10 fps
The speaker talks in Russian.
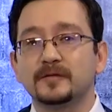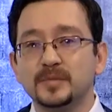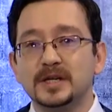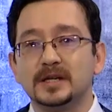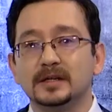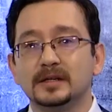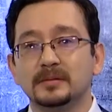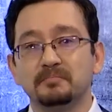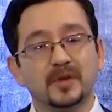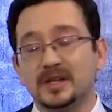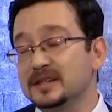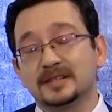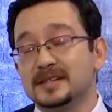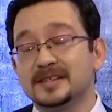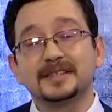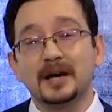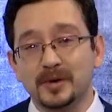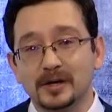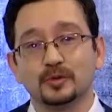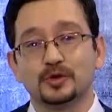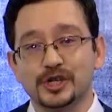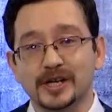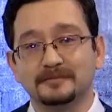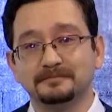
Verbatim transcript: в мире, если не самая лучшая.